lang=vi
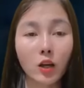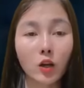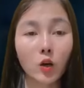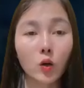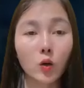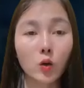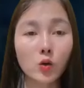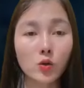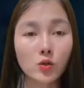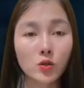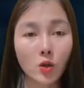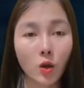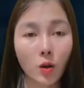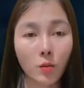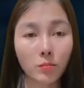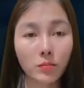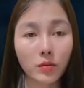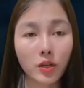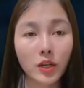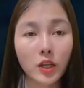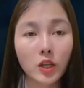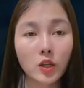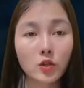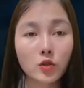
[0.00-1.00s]
Cả hai đứng
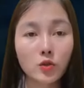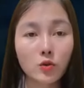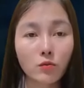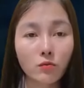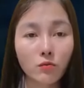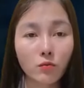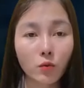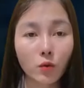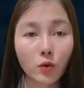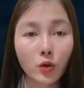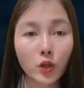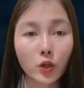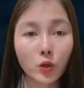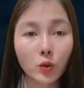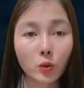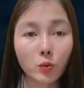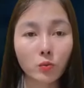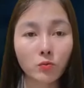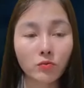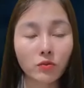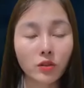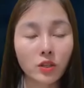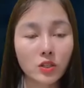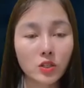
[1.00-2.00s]
lên rồi nhìn nhau như
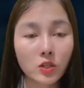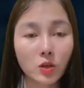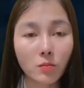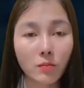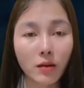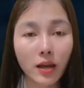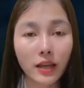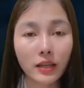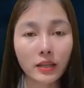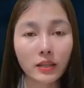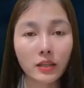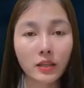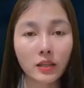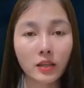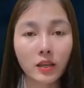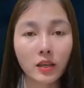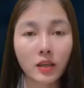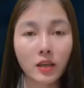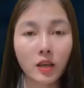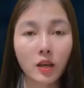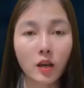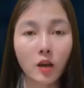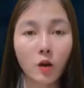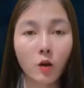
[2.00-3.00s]
kẻ thù. Trinh
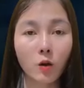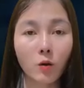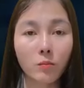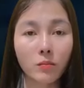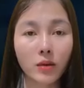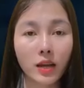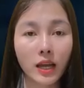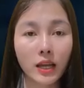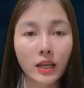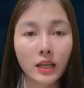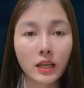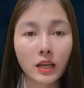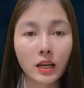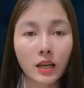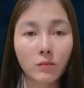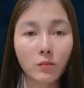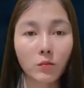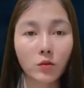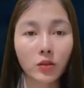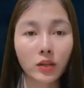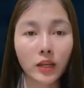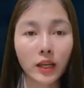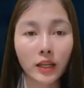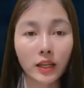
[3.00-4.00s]
không hiểu chuyện gì
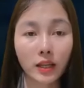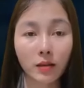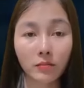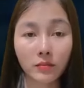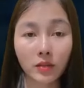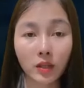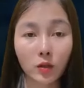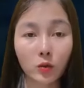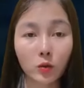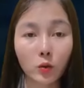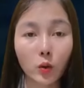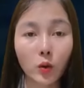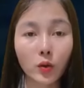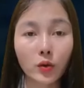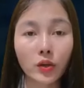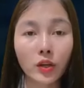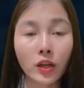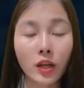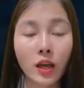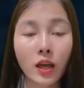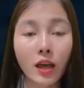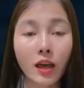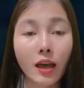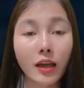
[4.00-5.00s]
xảy ra
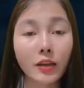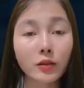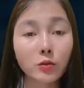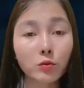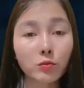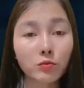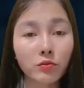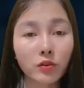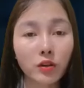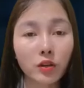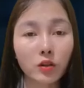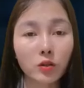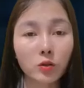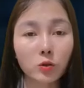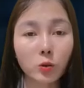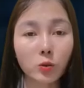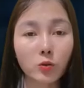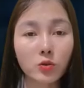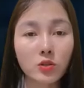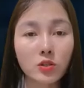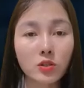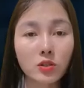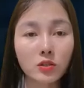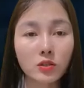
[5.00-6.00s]
nên chỉ biết đứng nhìn chăn
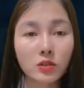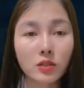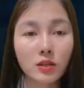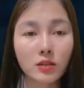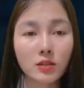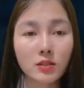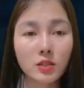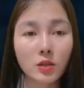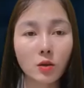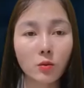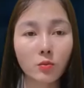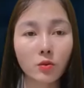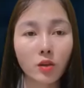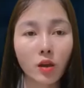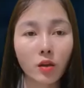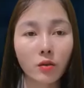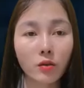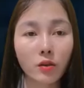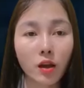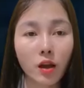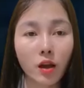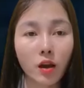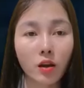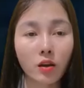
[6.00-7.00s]
chăn vào chồng mình
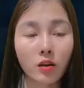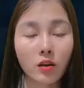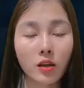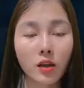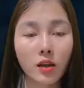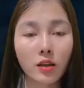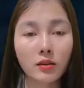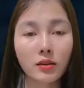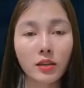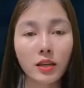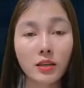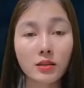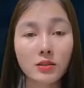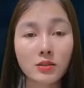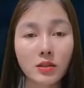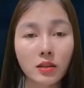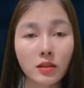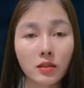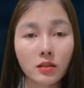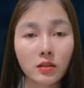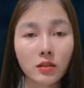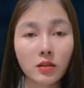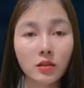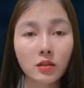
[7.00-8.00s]
thôi. Cô kéo
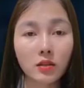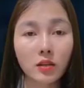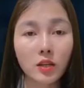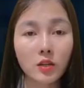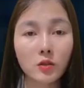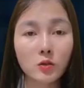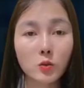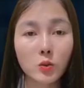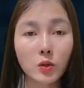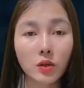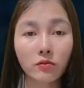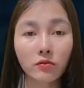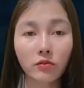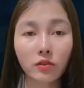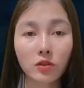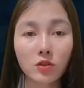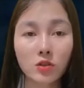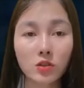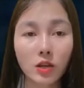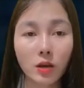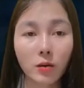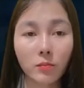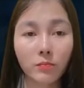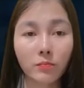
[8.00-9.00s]
tay Thông, cố
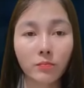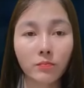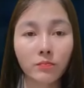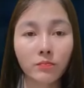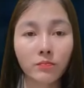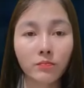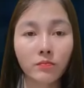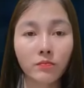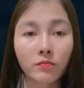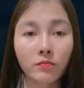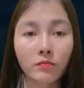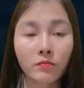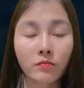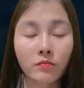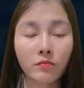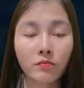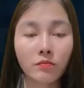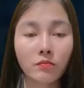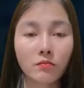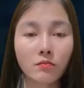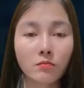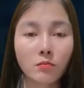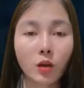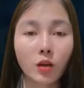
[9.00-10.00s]
gắng kìm lại cơn nóng
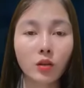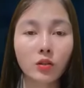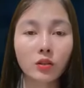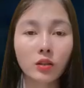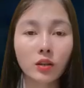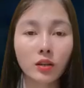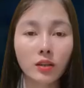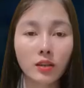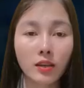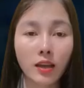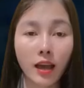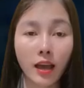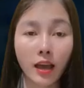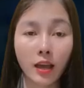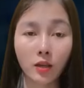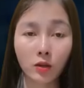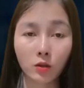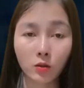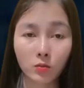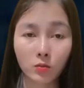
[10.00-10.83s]
giận của chồng mình.